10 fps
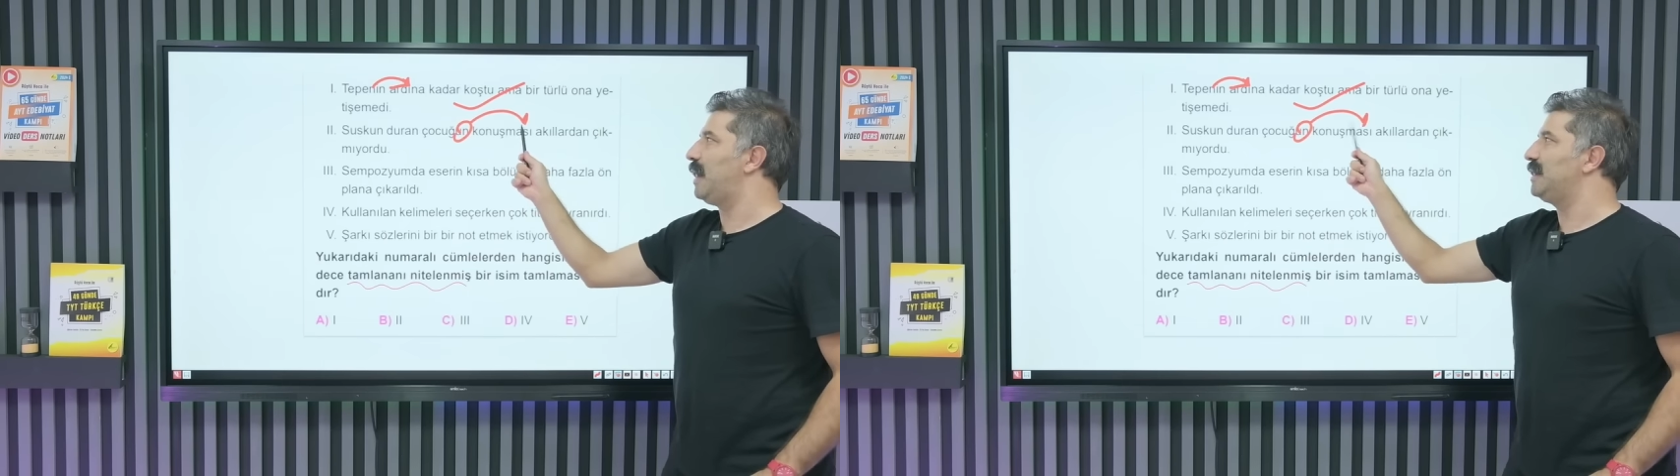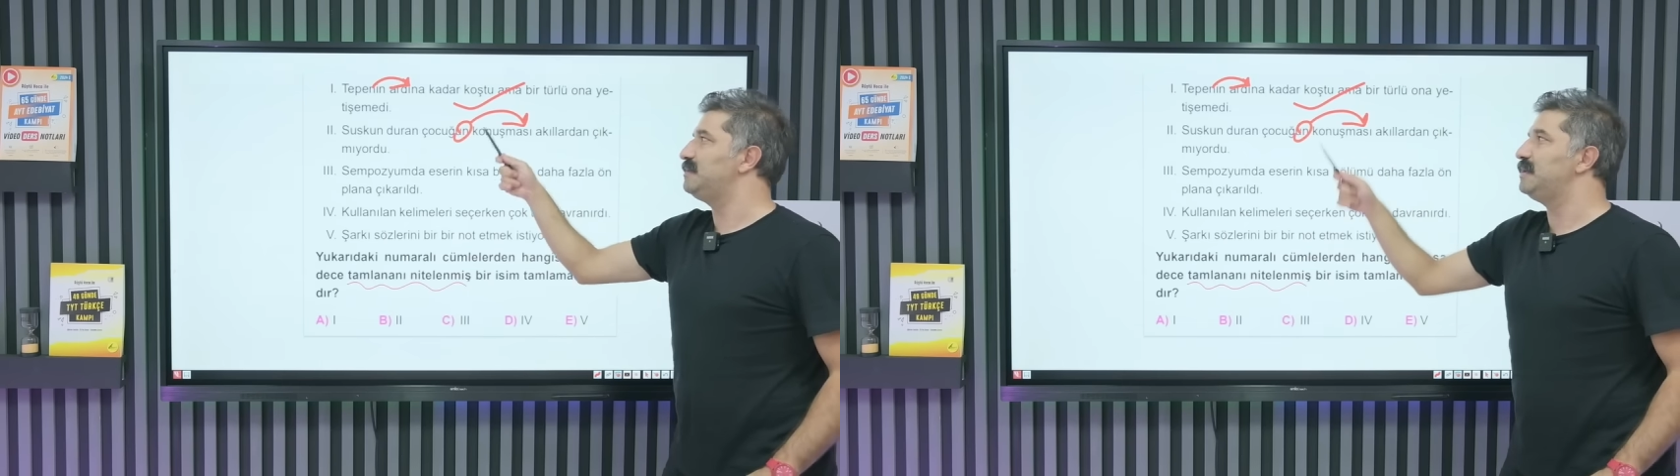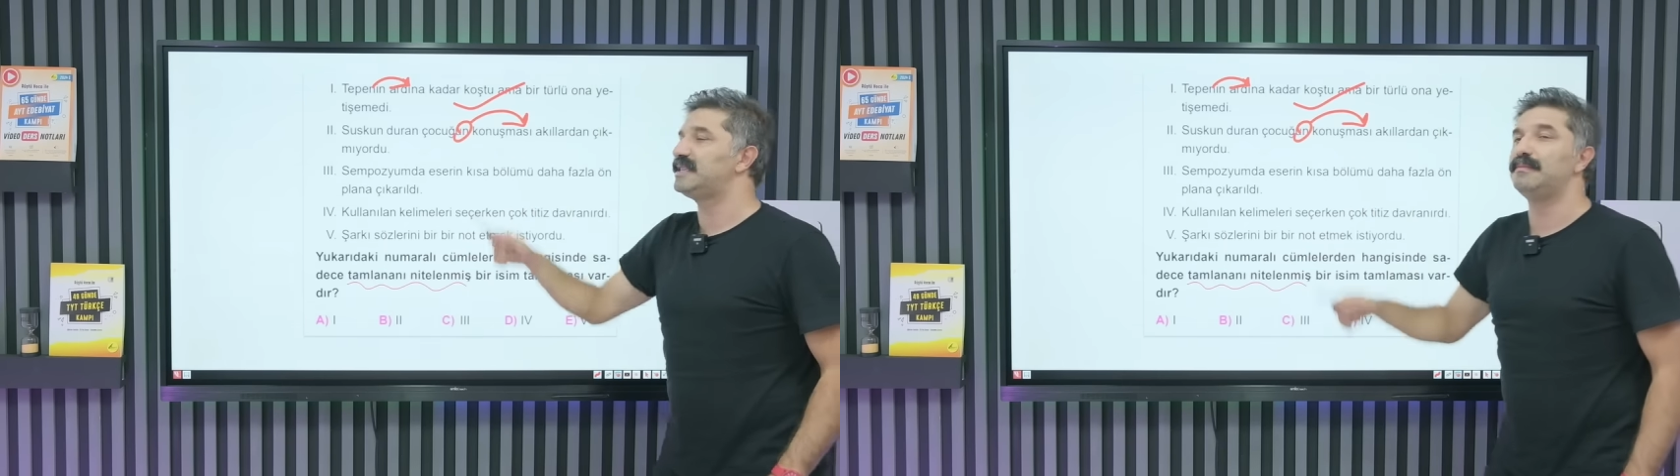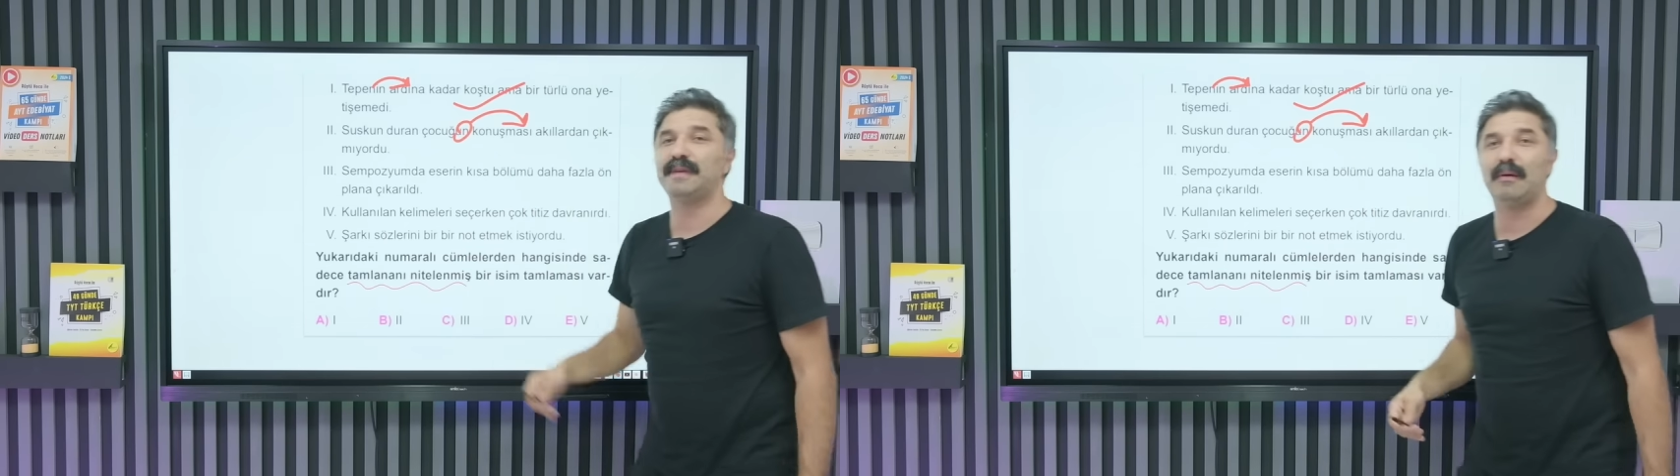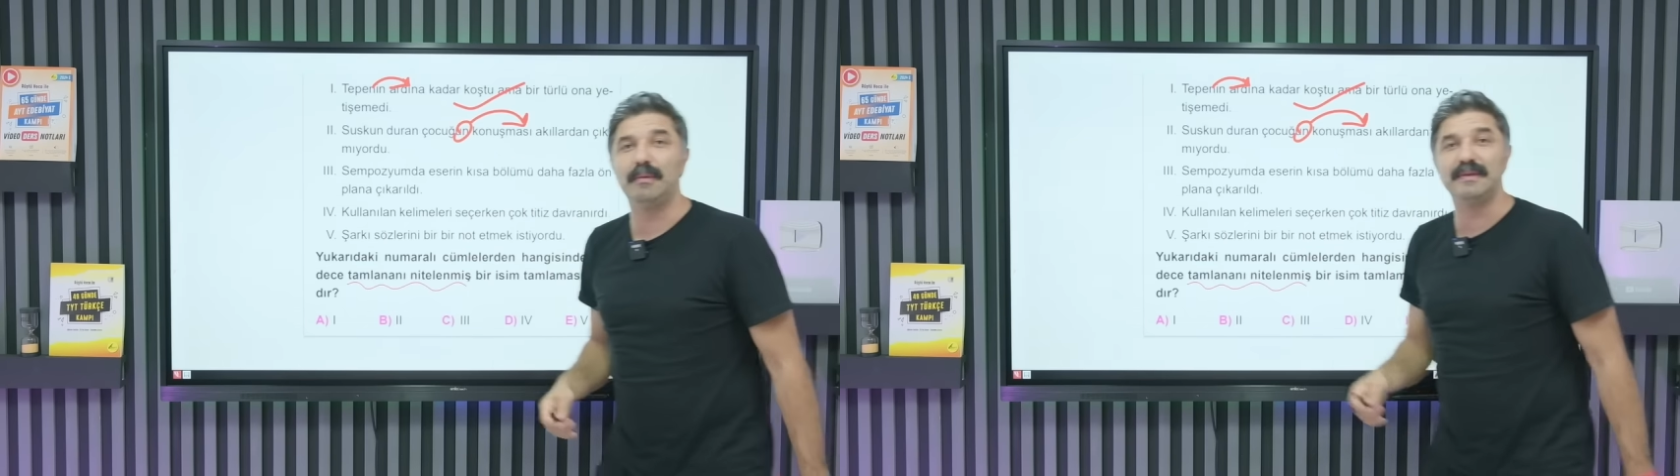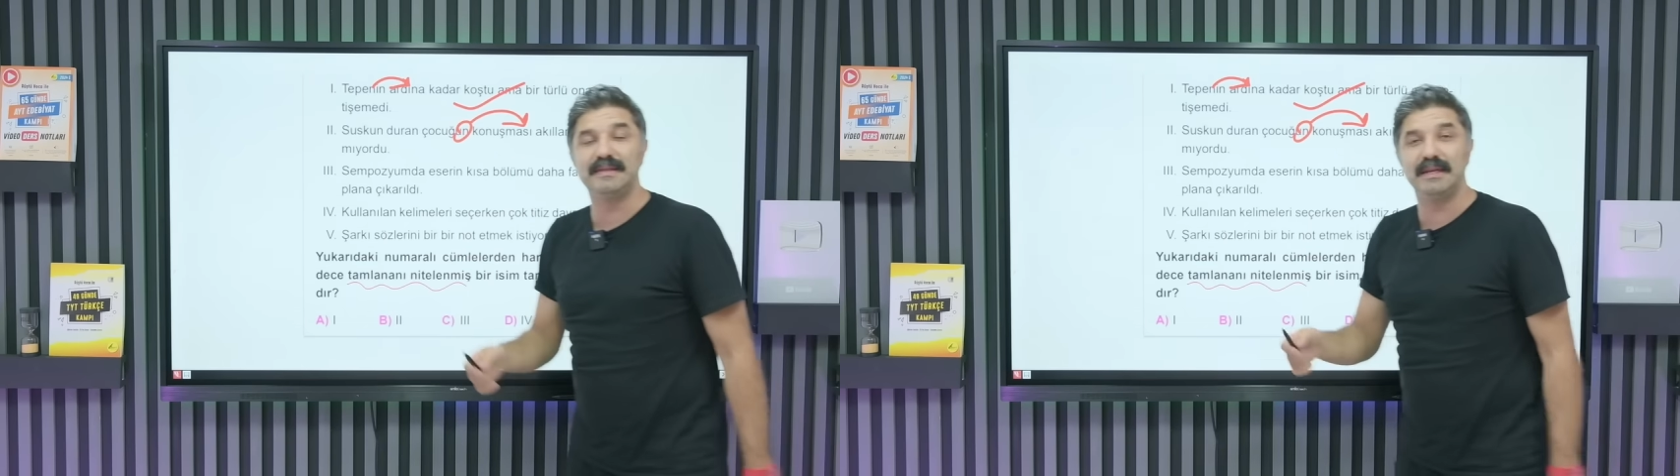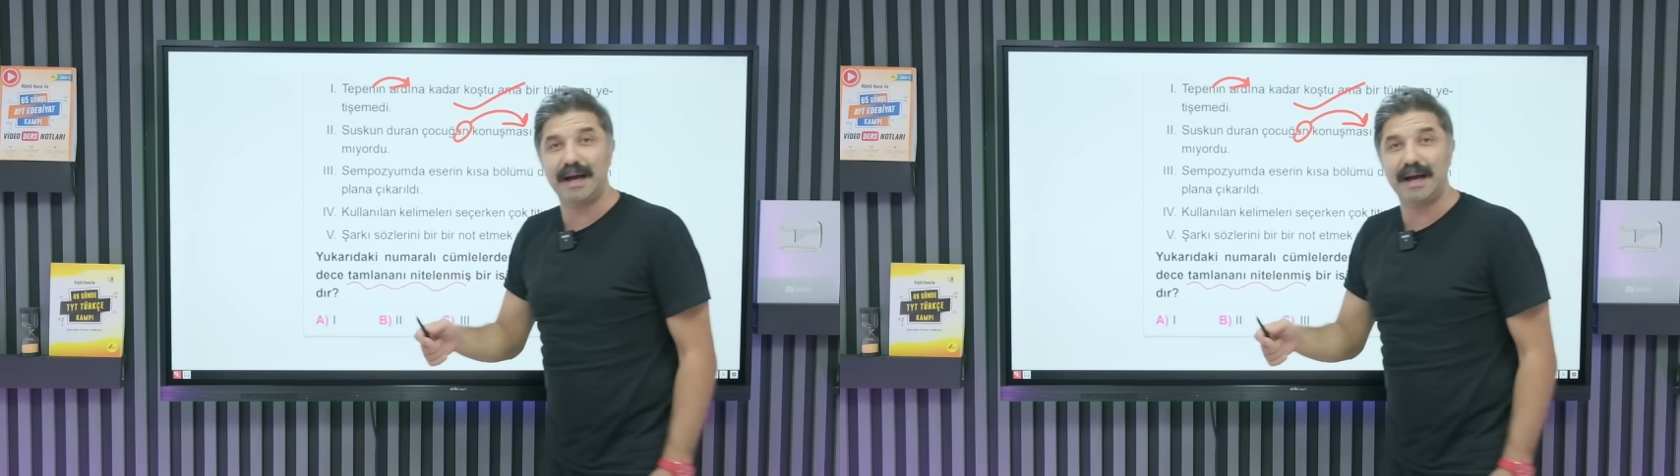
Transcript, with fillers: bariz bir isim tamlaması